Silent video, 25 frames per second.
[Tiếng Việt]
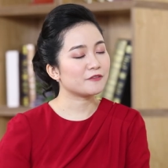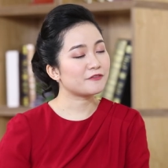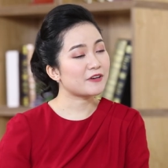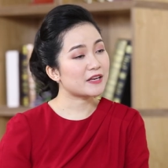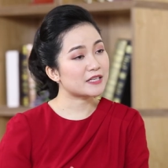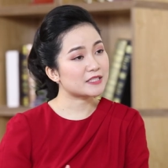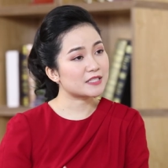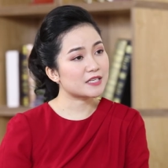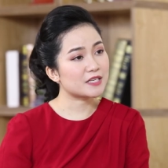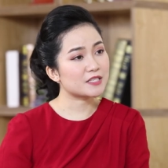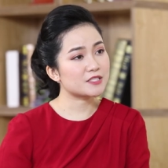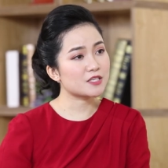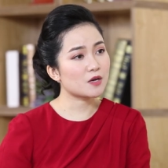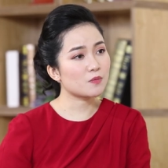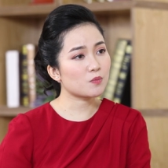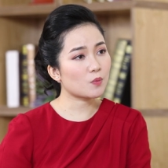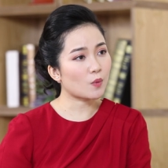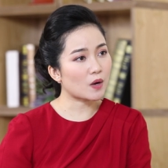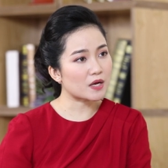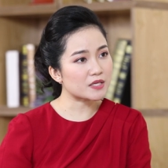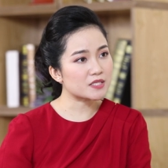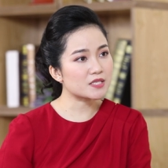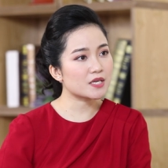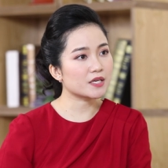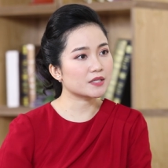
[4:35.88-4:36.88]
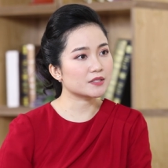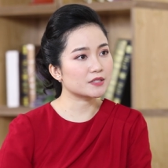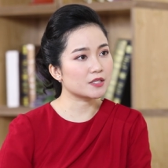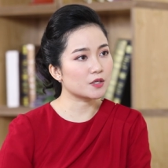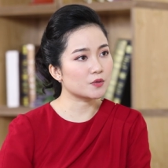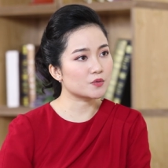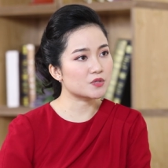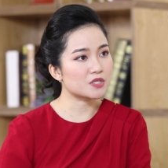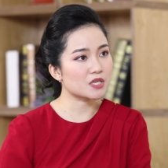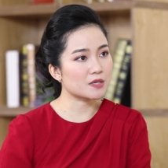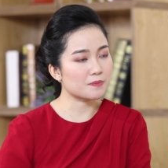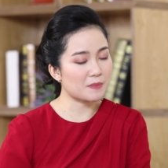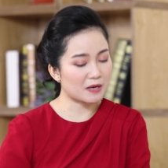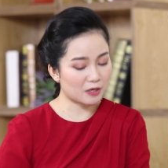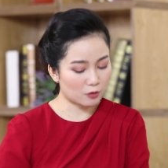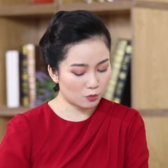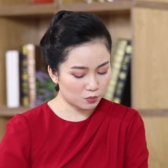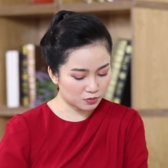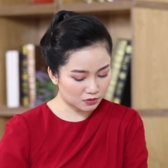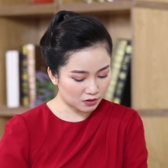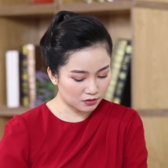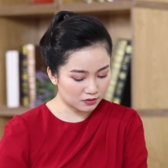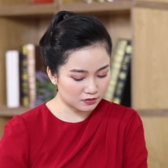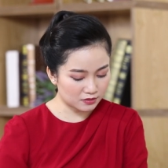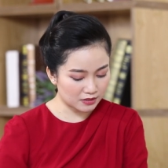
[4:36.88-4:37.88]
Vậy thì trong quá trình điều trị bệnh
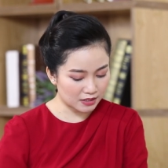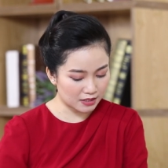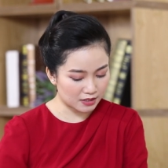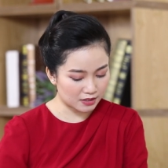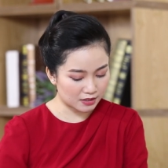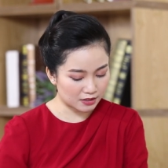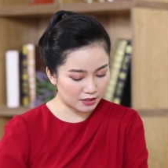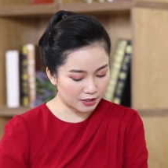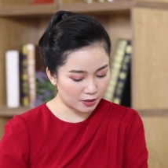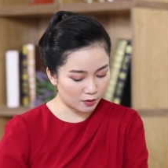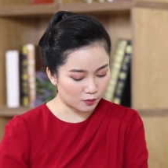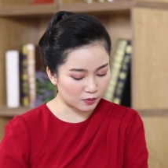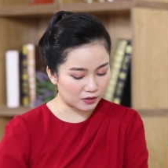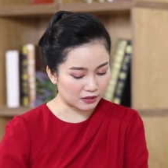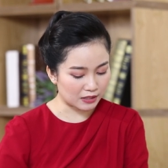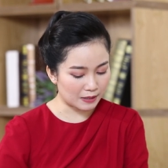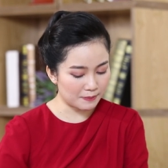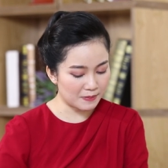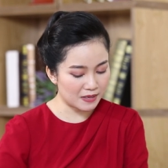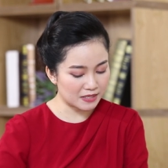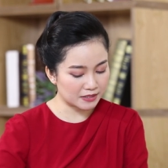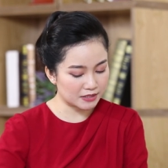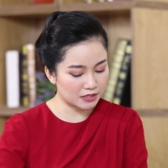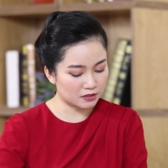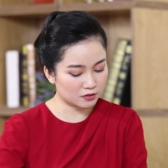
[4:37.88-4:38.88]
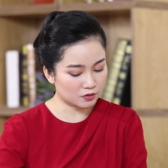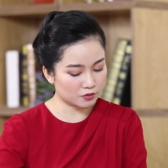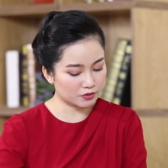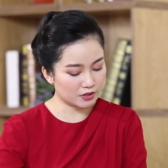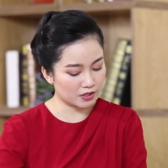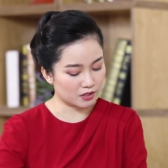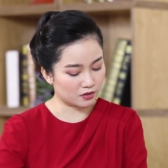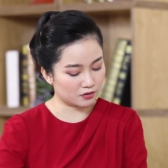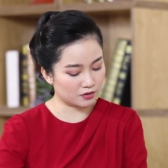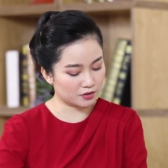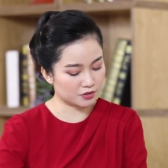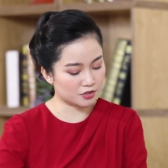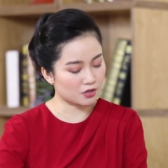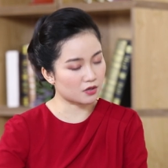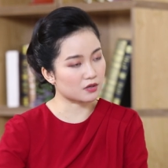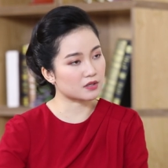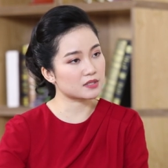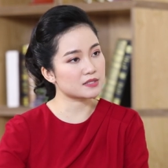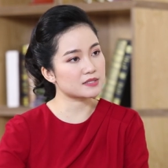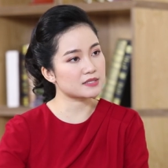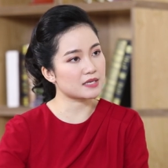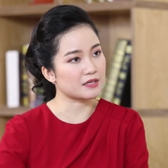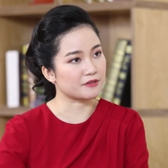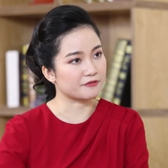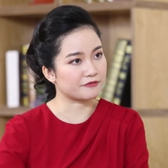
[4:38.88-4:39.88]
ung thư, liệu là các bệnh nhân có thể lựa chọn
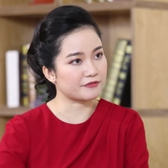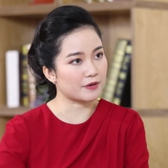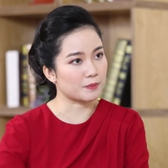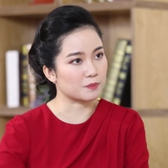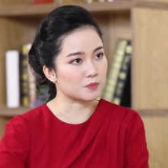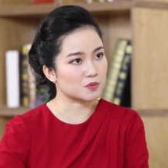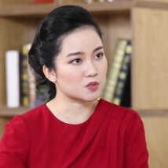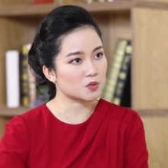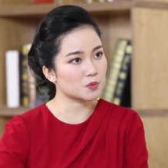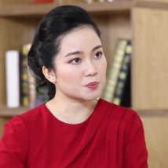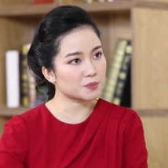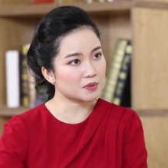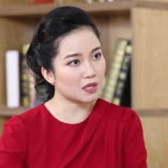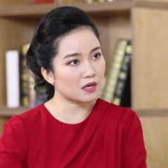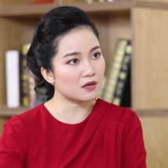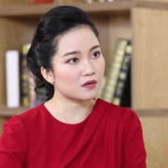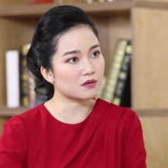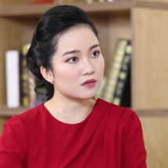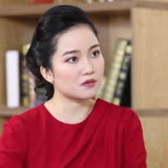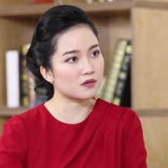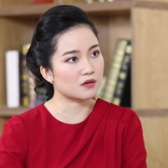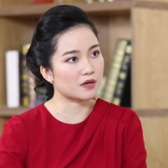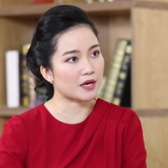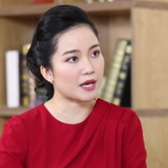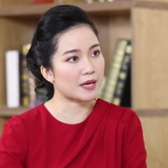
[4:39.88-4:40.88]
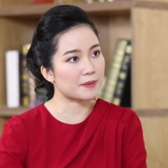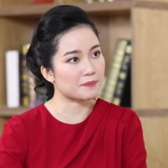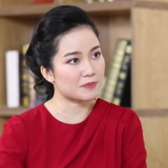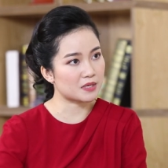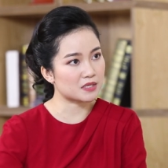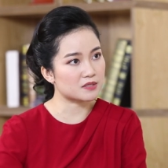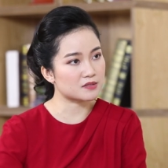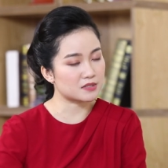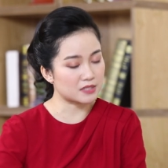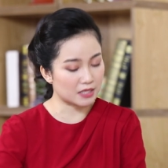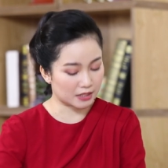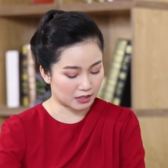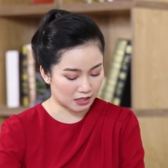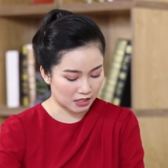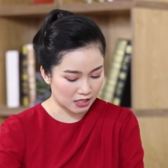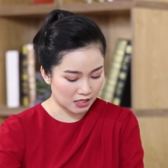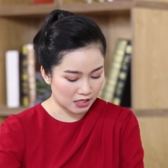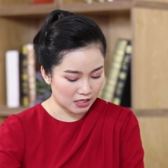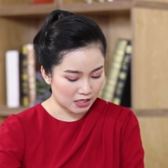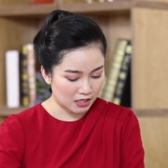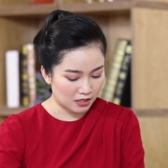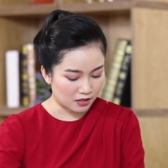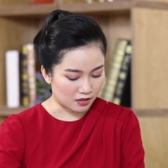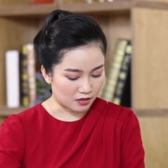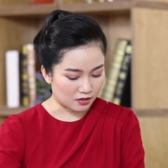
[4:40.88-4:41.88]
các sản phẩm giúp tăng cường hệ miễn dịch
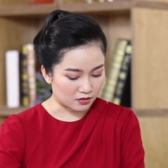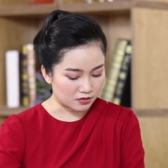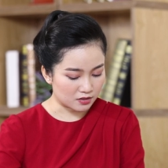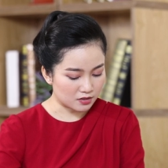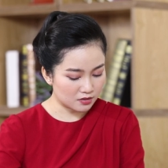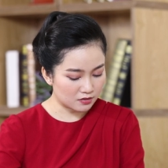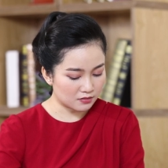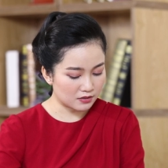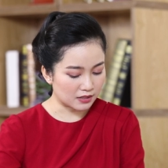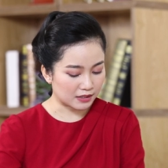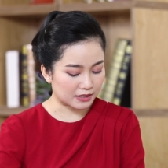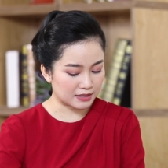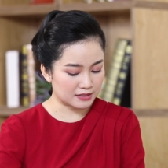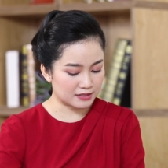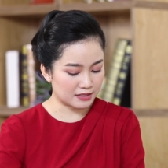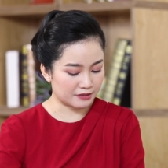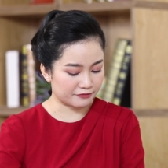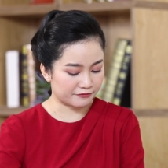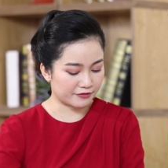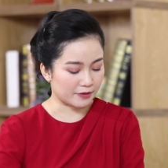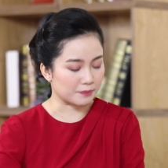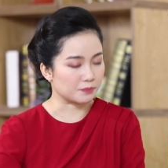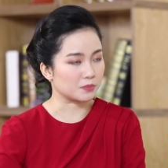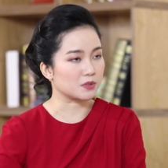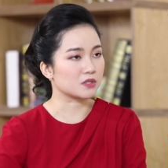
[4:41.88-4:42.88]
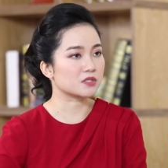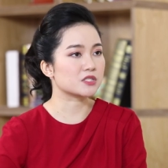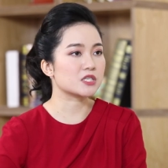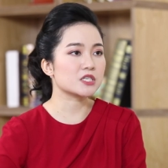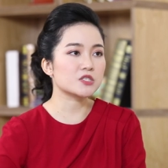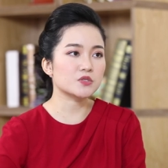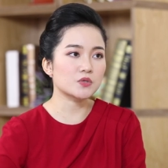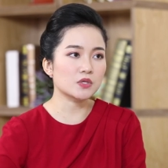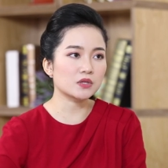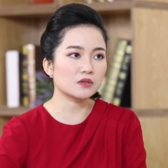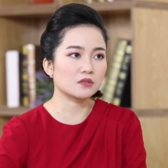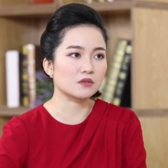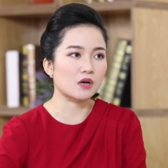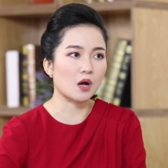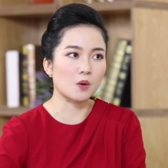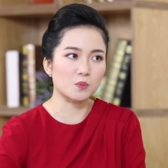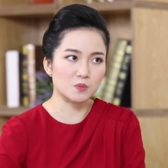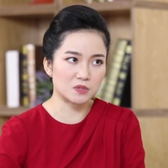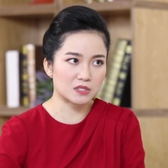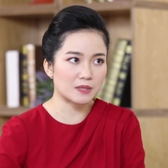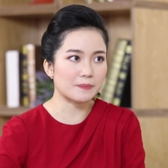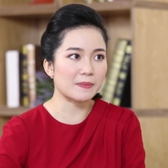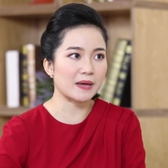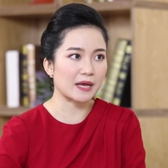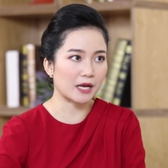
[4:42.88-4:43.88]
như là các sản phẩm được chiết xuất từ
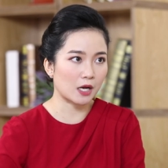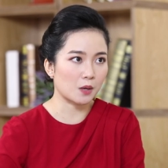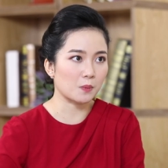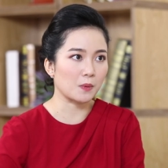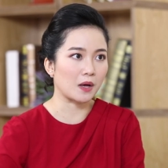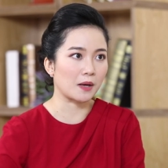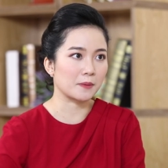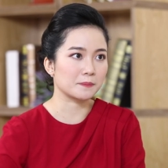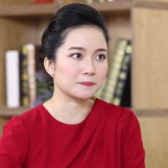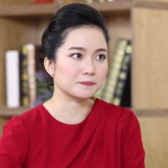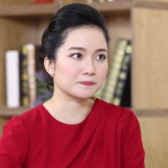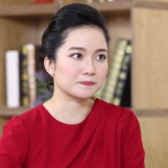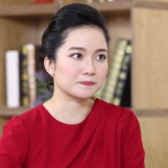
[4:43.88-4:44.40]
hồng sâm hay không ạ?